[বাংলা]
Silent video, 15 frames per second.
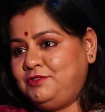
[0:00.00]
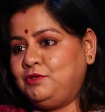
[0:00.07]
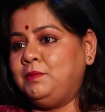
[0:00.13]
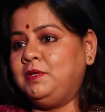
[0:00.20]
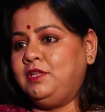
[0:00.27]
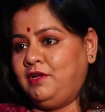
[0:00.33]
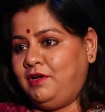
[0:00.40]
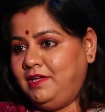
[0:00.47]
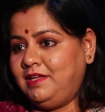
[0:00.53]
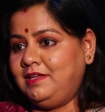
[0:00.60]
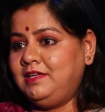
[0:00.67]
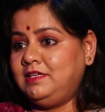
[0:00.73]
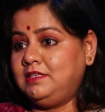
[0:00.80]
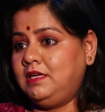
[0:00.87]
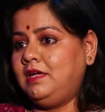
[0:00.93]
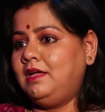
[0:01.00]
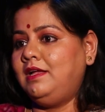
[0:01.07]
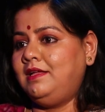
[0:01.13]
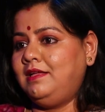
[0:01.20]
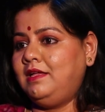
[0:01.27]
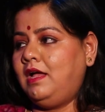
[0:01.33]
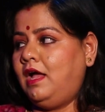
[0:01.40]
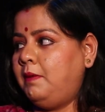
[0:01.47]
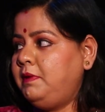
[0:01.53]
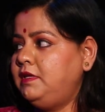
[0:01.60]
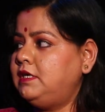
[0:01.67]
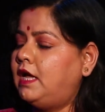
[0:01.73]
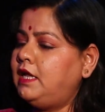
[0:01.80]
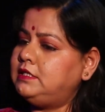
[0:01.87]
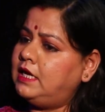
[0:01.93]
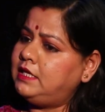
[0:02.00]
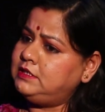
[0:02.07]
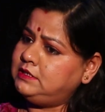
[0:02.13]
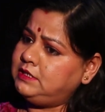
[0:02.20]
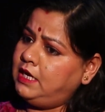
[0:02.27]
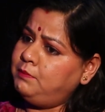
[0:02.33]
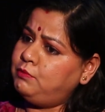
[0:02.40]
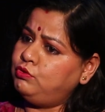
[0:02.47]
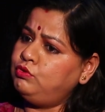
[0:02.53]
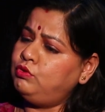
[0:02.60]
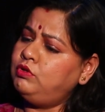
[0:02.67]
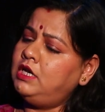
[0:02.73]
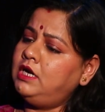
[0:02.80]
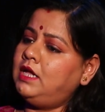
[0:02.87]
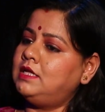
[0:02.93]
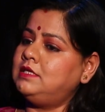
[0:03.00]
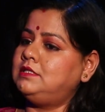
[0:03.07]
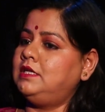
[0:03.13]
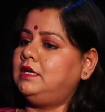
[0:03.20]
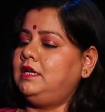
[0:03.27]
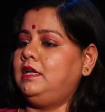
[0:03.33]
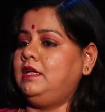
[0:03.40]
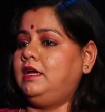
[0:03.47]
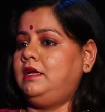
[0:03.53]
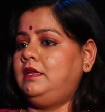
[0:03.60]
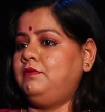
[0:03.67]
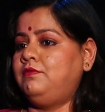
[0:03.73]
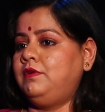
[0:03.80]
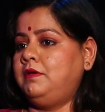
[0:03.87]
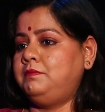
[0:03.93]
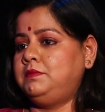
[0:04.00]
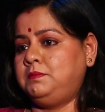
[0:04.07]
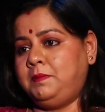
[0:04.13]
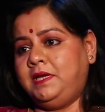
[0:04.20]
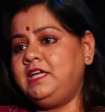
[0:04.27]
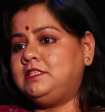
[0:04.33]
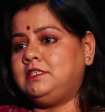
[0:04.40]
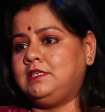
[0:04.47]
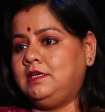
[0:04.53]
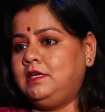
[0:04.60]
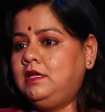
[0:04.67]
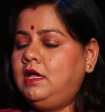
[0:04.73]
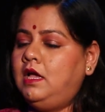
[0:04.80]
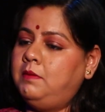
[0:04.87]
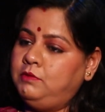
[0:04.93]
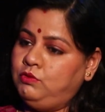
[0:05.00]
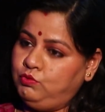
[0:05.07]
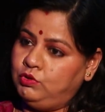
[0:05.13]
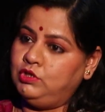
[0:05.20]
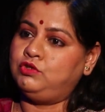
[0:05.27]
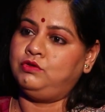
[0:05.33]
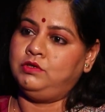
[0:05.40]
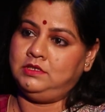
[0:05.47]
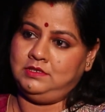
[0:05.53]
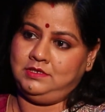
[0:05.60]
সুবিধা হয় আমি যা যা যেই বন্ধুদের কাছ থেকে নেগেটিভ ভাইবস পেয়েছি আমি দূরে সরে